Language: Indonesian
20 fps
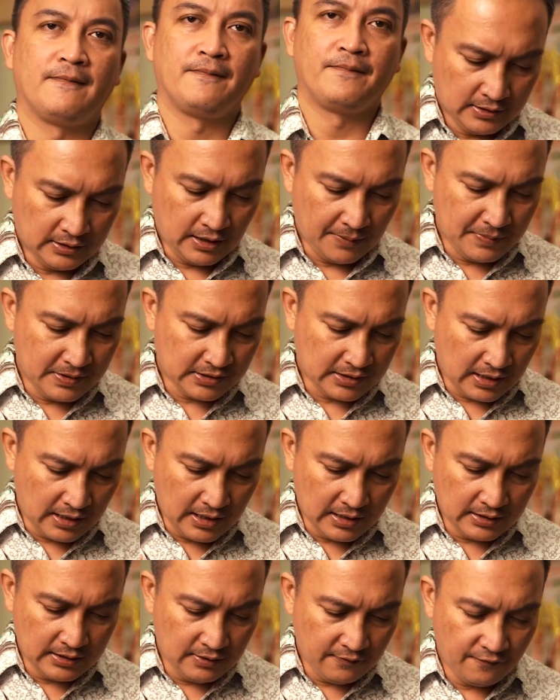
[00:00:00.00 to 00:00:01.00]
Tetapi sekali
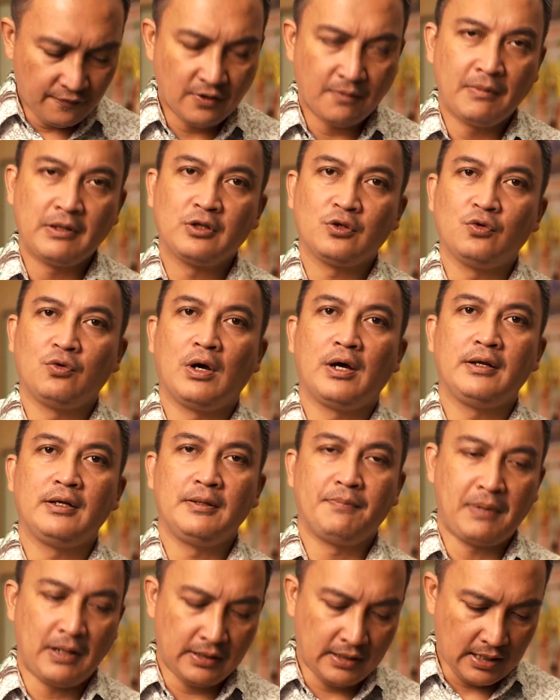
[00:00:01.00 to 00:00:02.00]
lagi firman Tuhan
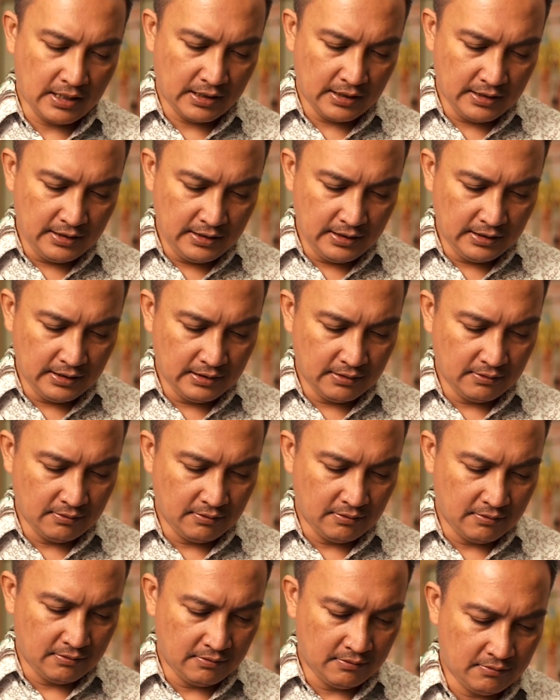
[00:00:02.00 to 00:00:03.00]
di pagi hari ini ingin
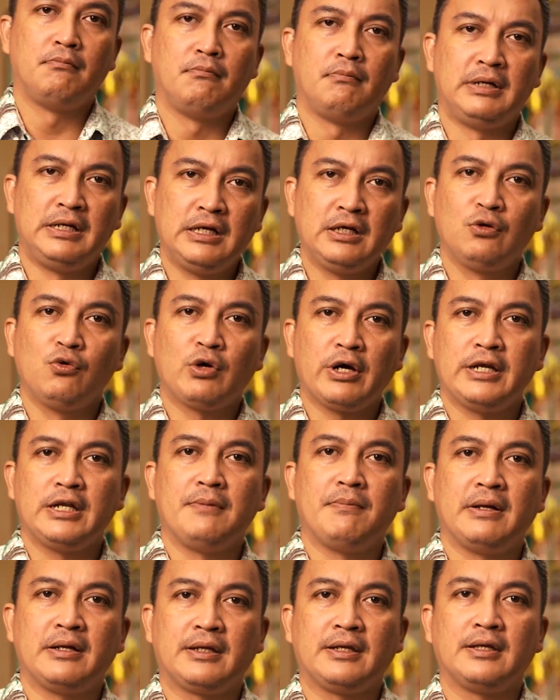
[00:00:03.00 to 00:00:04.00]
meneguhkan
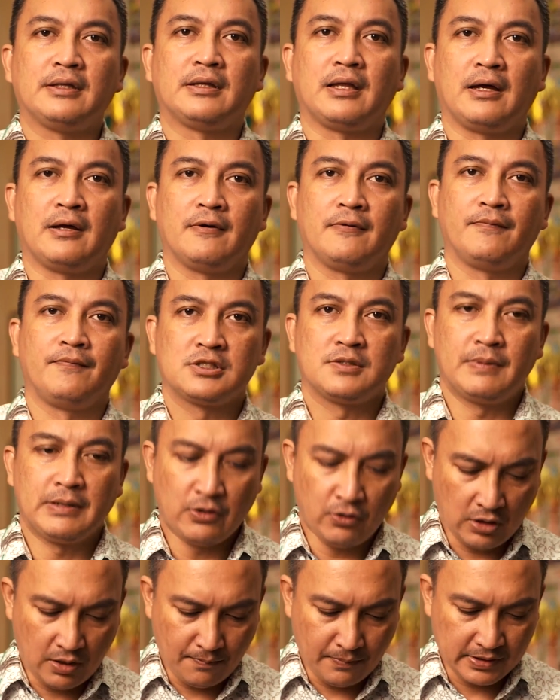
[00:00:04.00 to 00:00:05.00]
iman kita
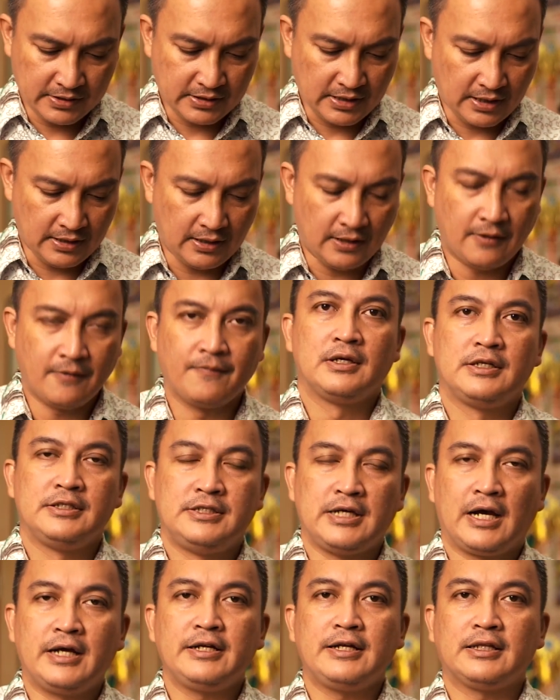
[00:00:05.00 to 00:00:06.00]
sebagai orang percaya.
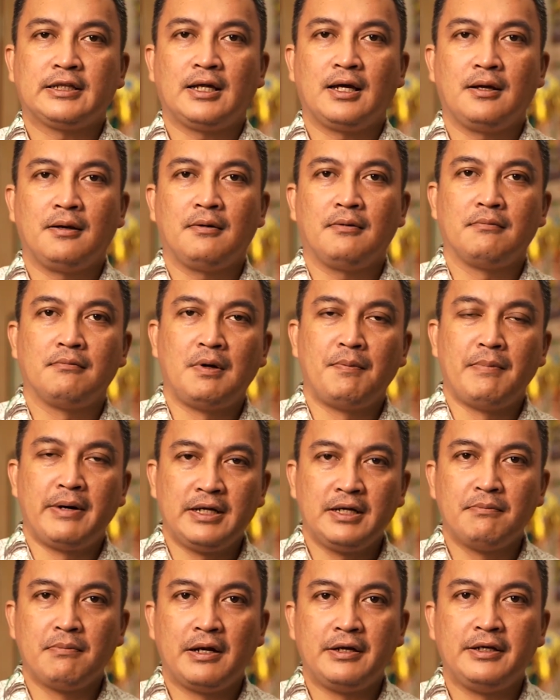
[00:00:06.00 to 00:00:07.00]
Jangan kita
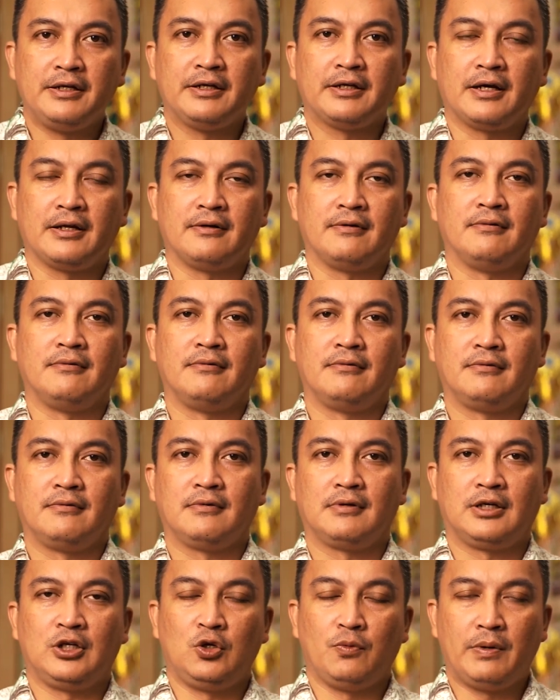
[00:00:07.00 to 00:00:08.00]
membanding-bandingkan
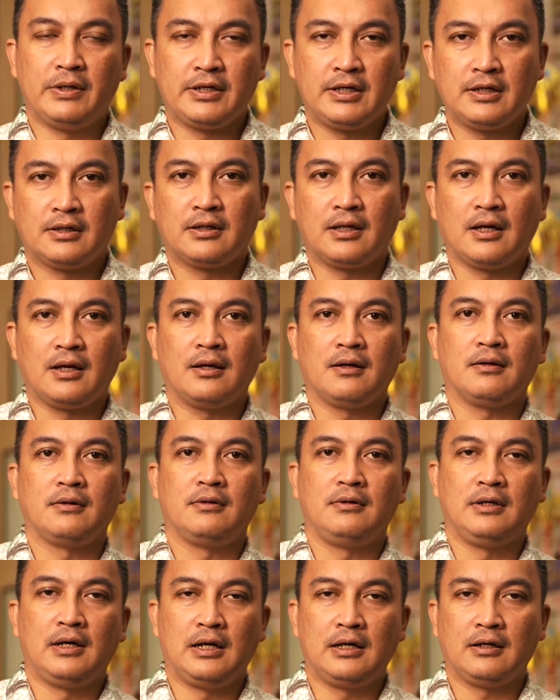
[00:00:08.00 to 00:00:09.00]
kehidupan kita
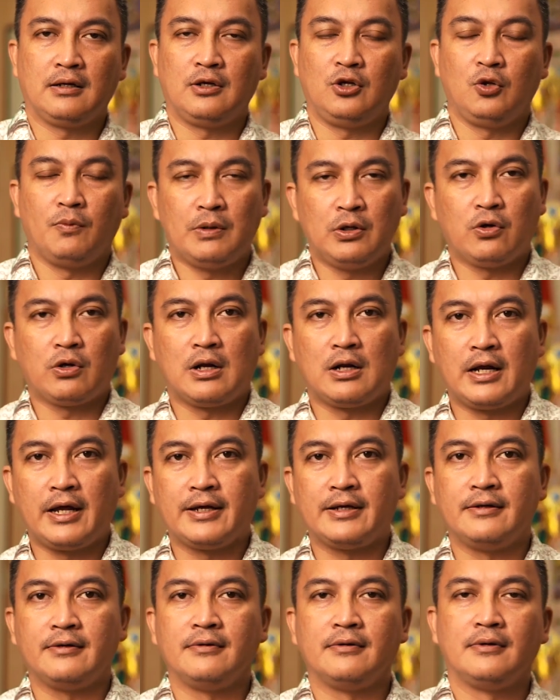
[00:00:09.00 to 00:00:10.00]
dengan kehidupan orang
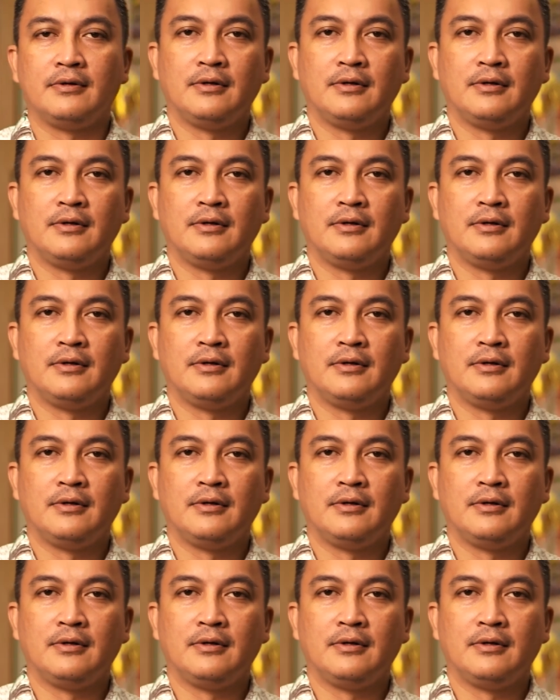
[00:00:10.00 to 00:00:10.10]
lain.